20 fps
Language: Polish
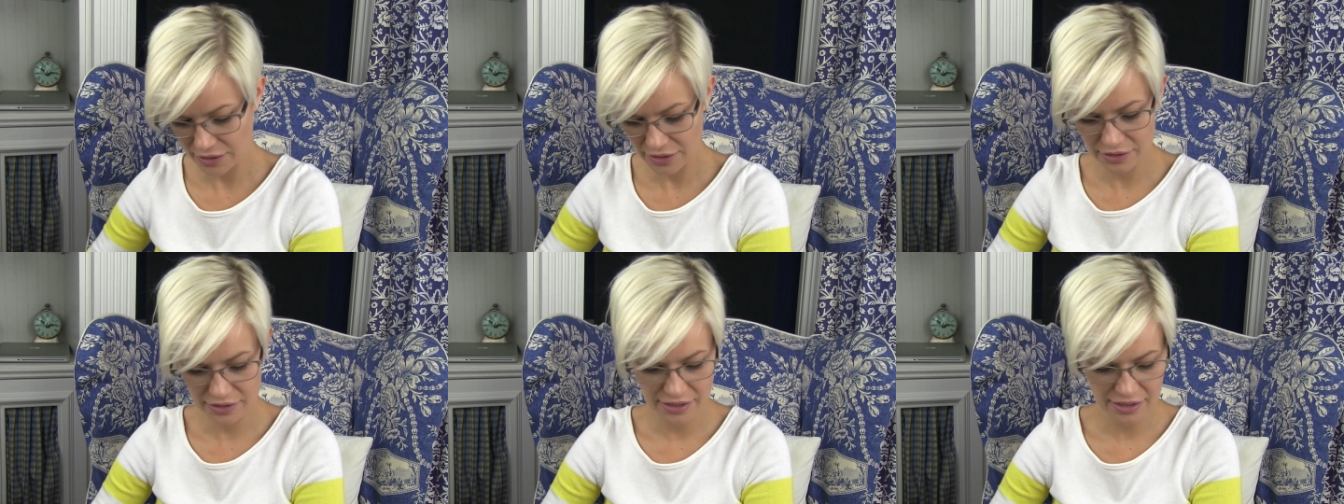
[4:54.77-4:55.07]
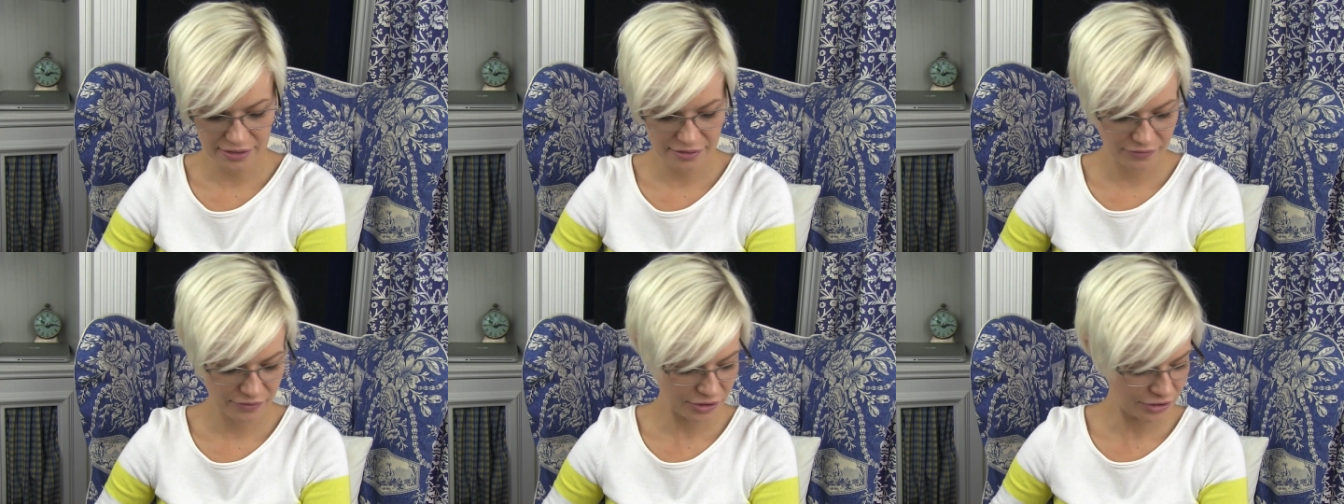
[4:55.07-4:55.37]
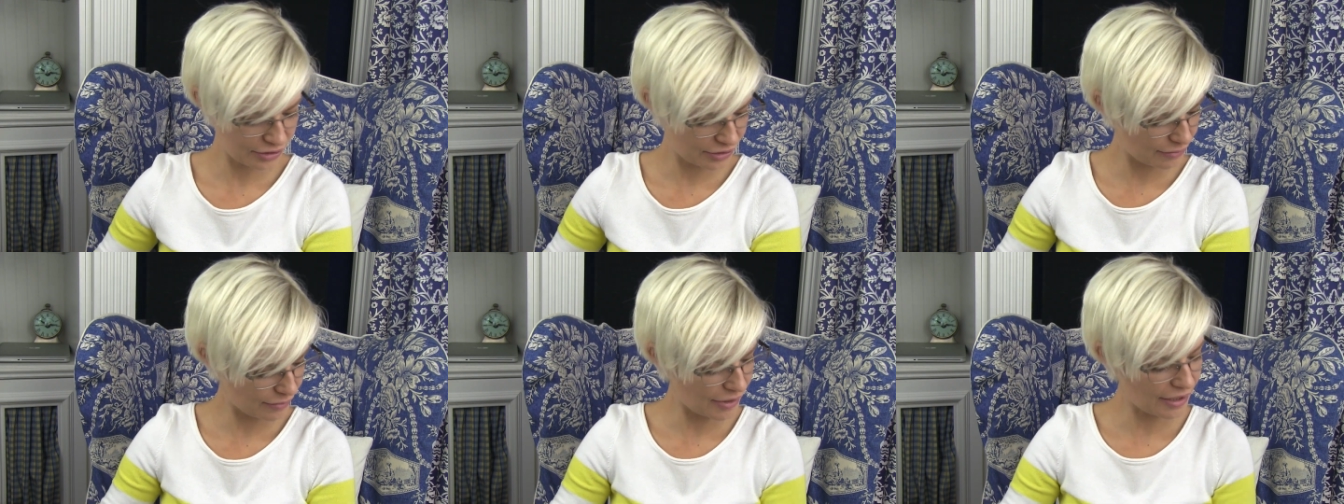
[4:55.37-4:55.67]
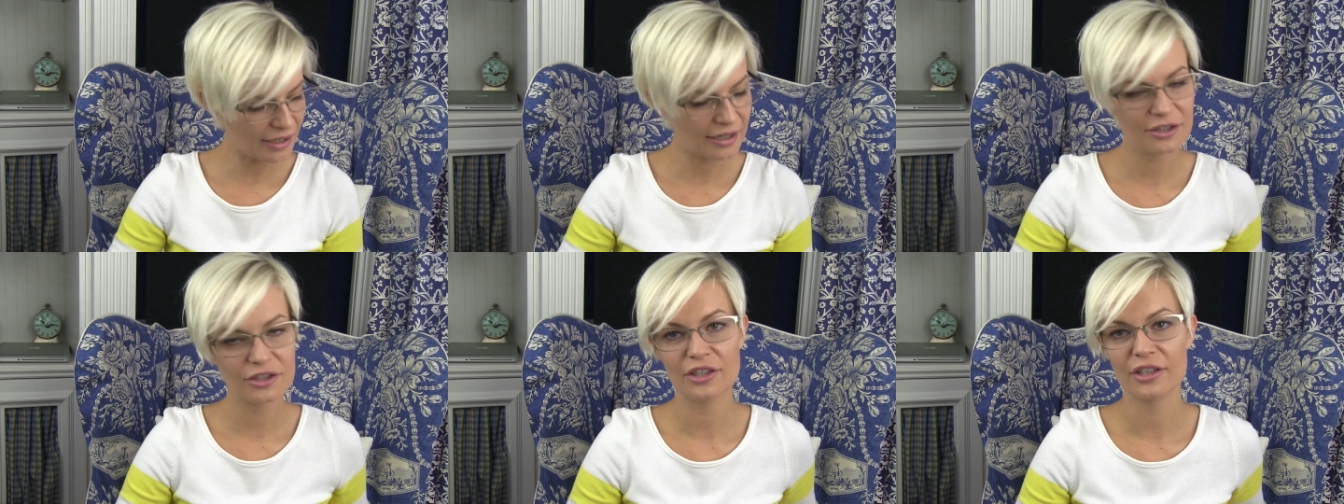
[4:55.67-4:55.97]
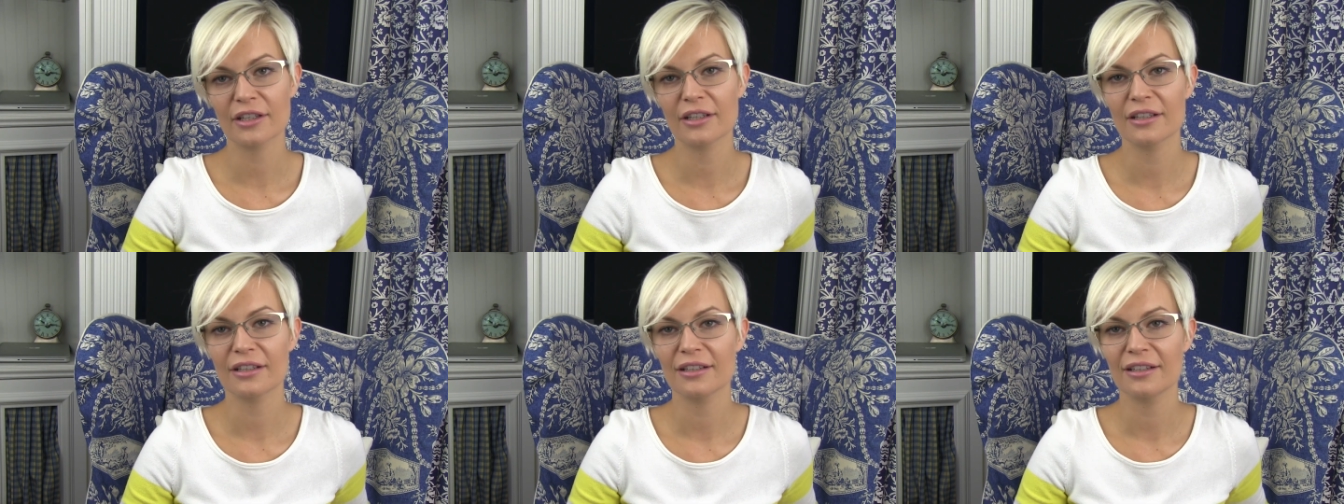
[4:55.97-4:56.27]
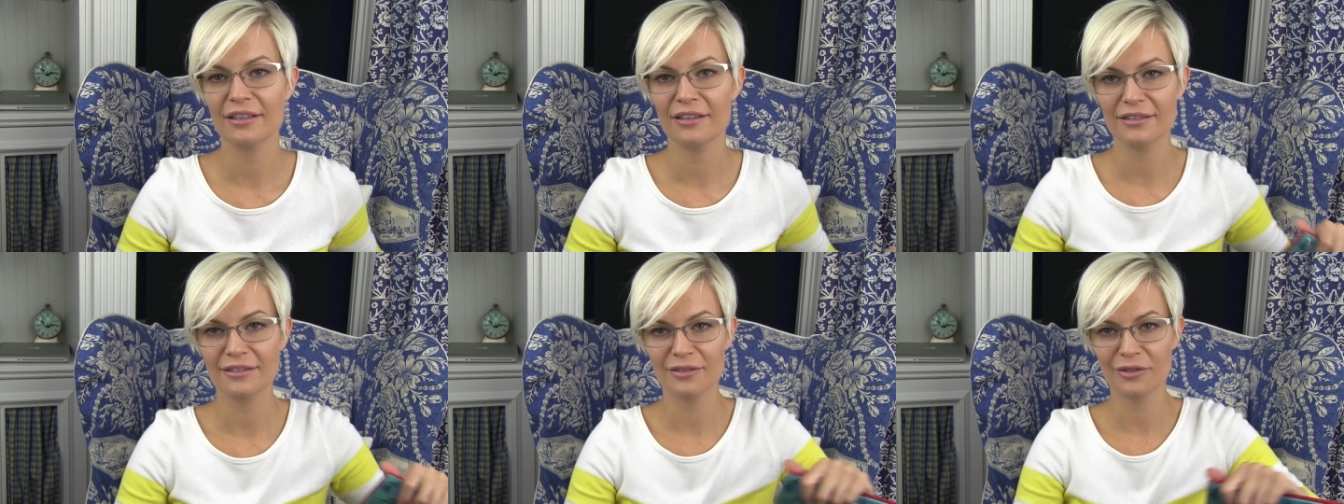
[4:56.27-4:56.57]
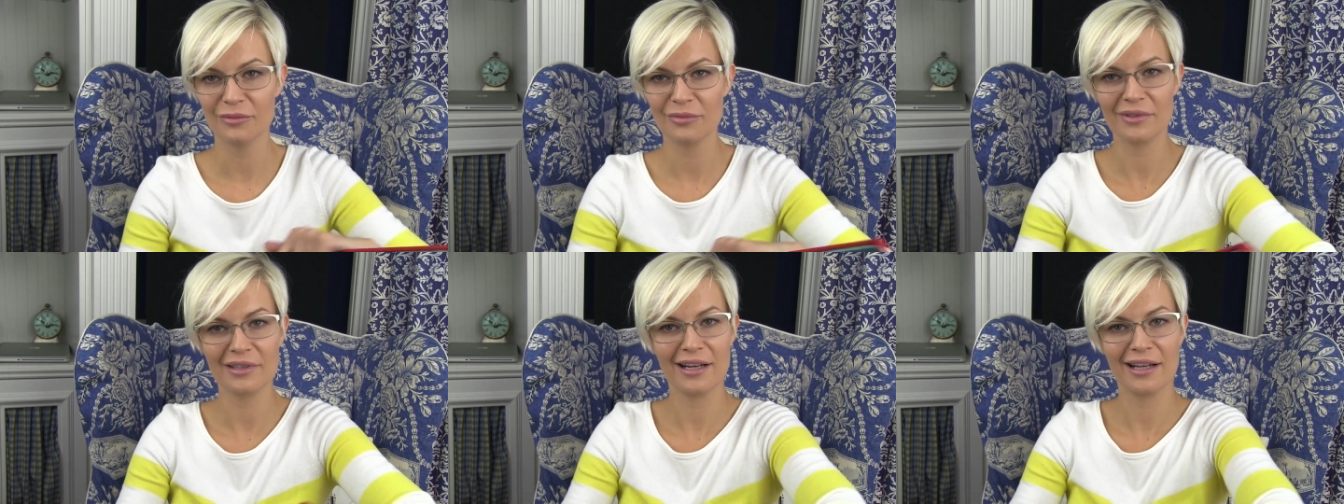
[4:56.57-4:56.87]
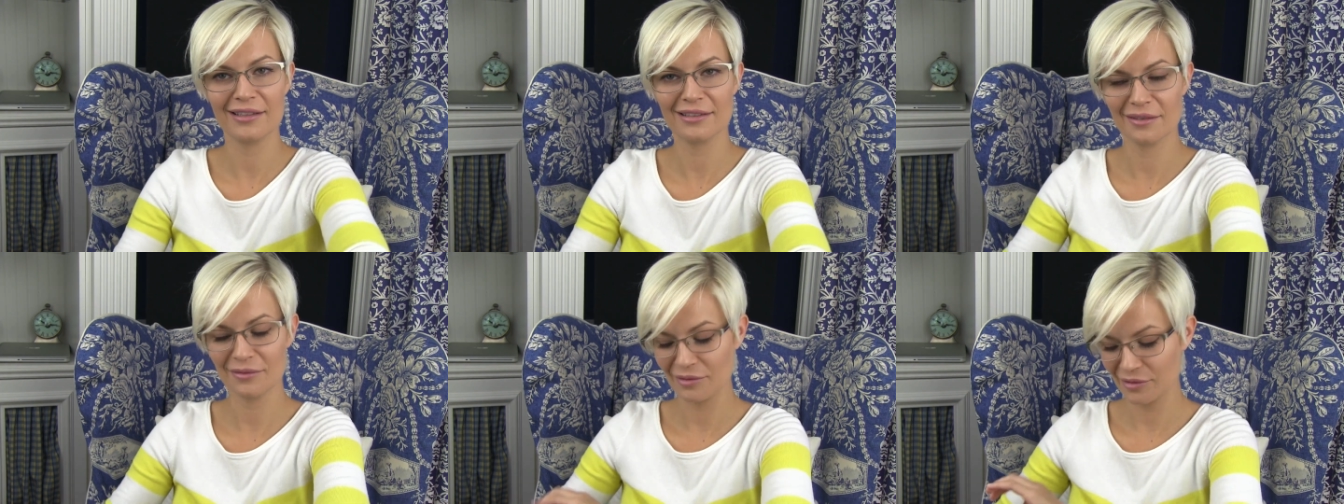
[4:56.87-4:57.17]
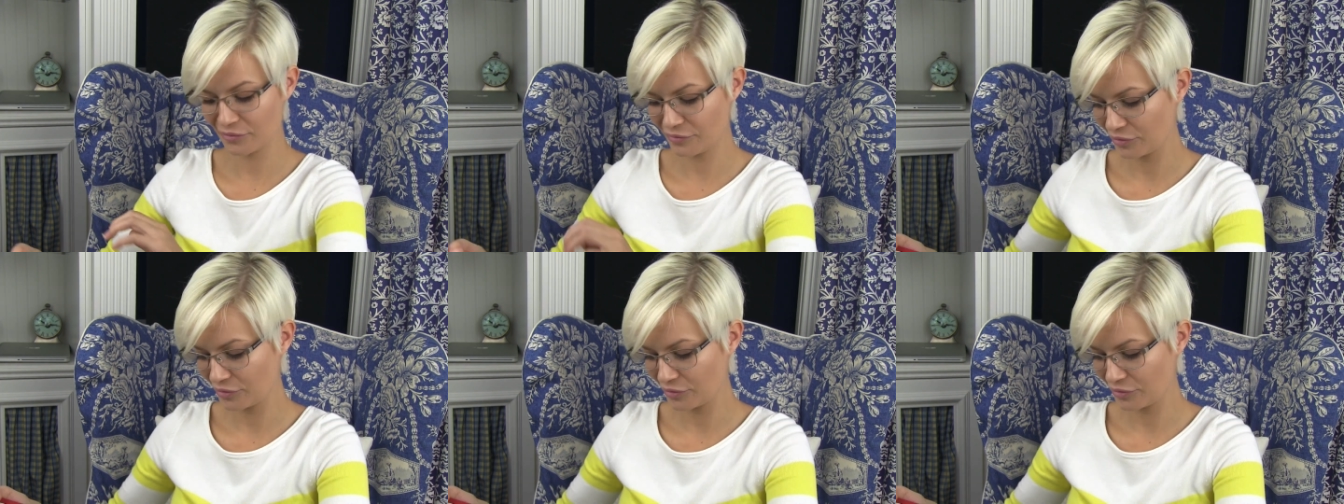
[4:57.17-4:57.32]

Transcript: I teraz właśnie Mareczek e, sobie razem